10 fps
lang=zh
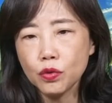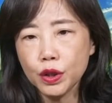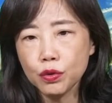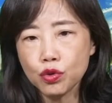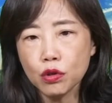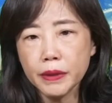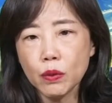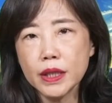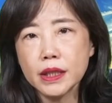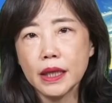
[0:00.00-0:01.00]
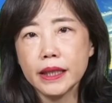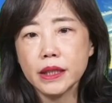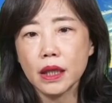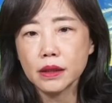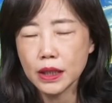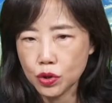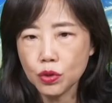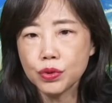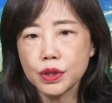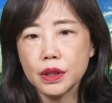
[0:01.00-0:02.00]
对于中美关系来讲，它
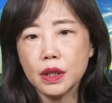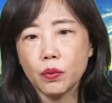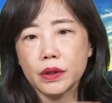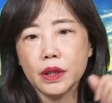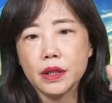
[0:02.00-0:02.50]
就是一个稳